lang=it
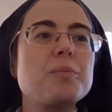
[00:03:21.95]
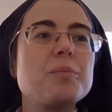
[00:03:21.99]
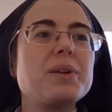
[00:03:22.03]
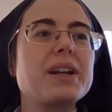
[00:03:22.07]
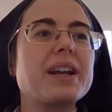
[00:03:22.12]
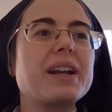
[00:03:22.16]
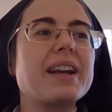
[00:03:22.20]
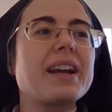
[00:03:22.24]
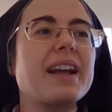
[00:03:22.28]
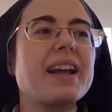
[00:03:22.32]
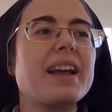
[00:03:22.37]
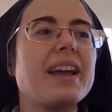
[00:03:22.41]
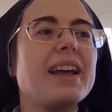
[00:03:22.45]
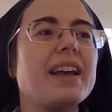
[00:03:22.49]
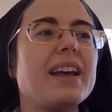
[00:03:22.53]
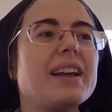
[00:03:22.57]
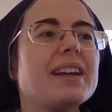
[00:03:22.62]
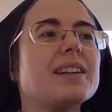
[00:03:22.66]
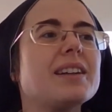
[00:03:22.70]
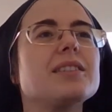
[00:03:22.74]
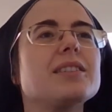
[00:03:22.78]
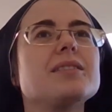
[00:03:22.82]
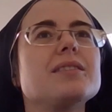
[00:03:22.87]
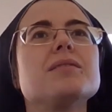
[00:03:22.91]

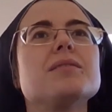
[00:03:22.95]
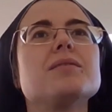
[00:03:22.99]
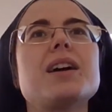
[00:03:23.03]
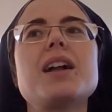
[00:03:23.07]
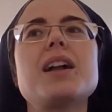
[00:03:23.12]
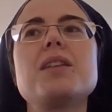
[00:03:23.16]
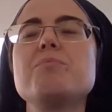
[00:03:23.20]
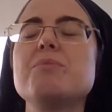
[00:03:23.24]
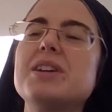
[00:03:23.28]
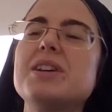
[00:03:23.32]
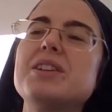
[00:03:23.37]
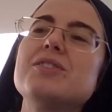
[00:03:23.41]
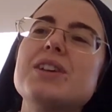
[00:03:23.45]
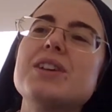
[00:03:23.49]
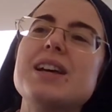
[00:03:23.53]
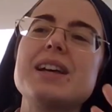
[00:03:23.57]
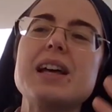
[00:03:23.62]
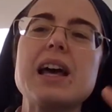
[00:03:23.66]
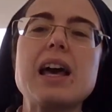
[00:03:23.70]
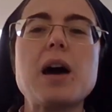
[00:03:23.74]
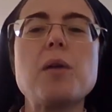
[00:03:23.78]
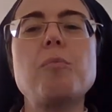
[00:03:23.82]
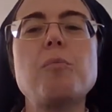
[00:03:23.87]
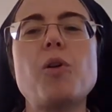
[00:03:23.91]
perché almeno
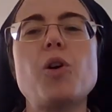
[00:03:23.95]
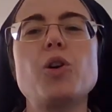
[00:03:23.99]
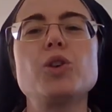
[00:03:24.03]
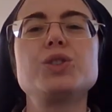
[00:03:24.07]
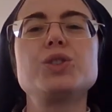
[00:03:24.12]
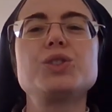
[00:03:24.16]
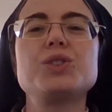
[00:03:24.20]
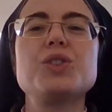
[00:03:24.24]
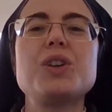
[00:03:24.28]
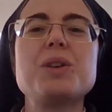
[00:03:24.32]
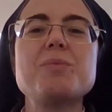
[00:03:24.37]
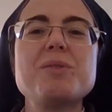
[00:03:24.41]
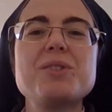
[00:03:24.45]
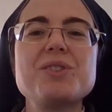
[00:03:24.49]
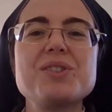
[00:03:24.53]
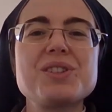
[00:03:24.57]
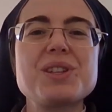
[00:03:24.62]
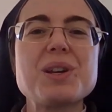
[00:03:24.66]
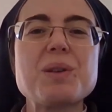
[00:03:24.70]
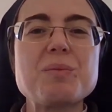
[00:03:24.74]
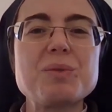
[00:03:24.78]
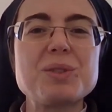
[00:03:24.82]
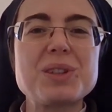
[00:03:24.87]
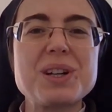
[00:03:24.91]
è a posto, almeno
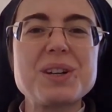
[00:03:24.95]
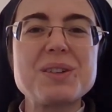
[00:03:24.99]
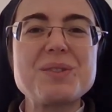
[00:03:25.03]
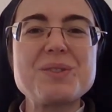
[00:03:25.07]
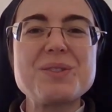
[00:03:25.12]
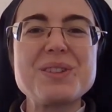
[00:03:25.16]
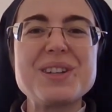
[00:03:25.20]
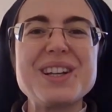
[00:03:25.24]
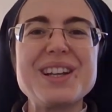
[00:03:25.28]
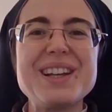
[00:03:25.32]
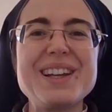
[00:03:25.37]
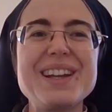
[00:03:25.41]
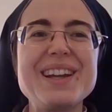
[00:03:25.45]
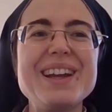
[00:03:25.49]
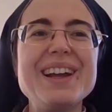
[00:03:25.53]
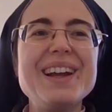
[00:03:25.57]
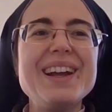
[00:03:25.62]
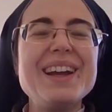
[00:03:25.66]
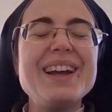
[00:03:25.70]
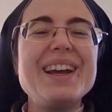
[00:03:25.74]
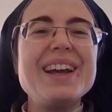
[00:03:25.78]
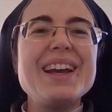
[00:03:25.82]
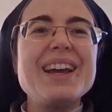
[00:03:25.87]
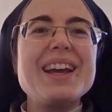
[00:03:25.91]
siamo tranquilli.